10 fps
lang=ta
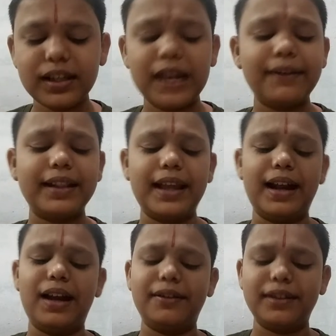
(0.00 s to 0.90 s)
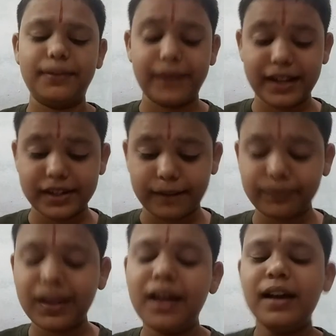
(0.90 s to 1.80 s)
இருபத்தி ஏழாவது
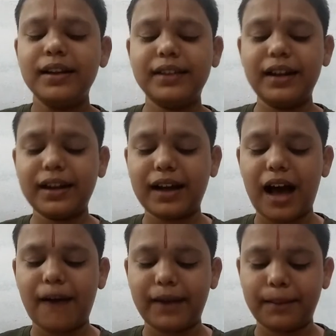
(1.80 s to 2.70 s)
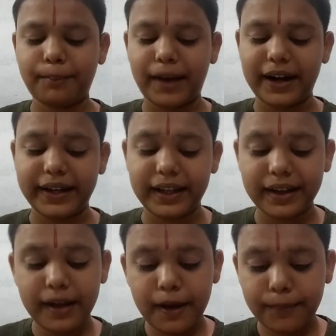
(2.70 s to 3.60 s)
திவ்யதேசம் திருக்காவலம்பாடி
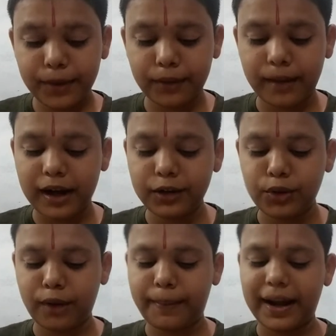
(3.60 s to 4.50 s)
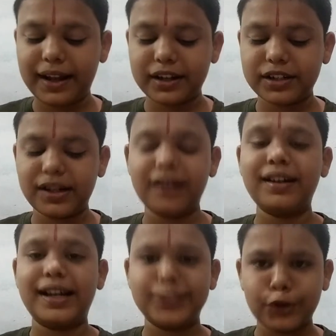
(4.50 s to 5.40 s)
பெருமாள்
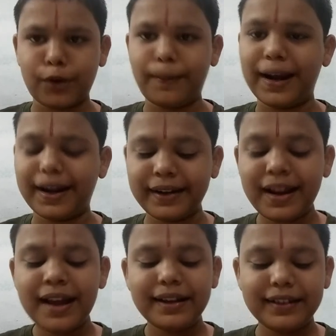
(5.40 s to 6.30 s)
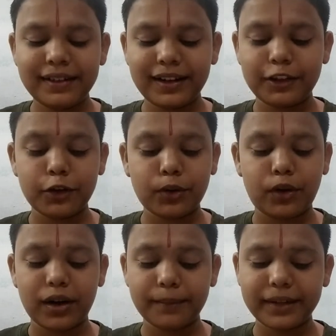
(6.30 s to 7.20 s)
கோபாலகிருஷ்ணன் ராஜகோபாலன் நின்ற
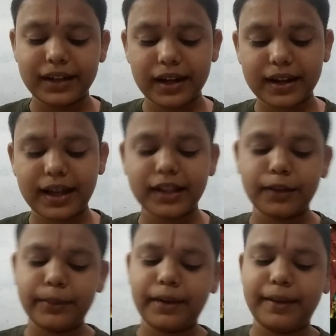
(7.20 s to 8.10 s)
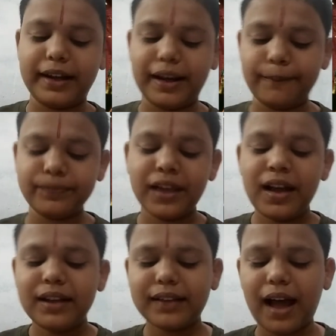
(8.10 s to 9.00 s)
திருக்கோளம் கிழக்கே திருமுக மண்டலம்
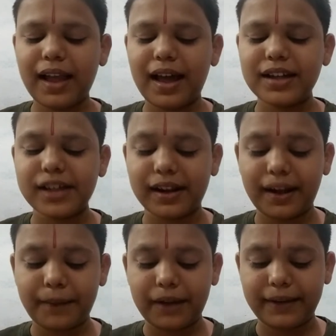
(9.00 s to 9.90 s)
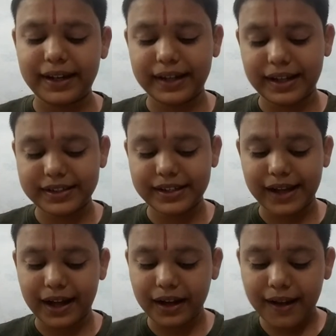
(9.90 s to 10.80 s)
தாயார் செங்கமணவள்ளி
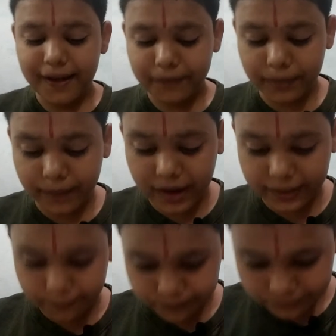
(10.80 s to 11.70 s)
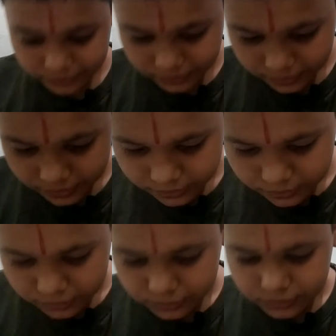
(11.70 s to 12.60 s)
நாச்சியார் விமானம்
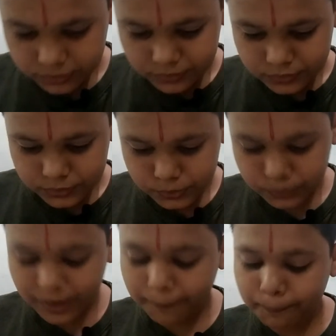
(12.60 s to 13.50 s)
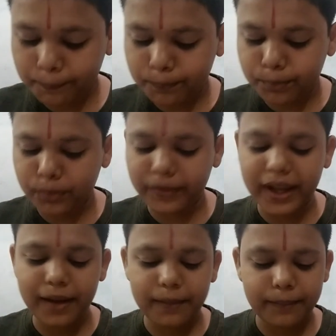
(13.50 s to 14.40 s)
சுயம்
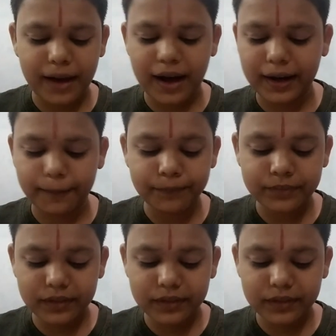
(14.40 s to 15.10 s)
புவி மானம்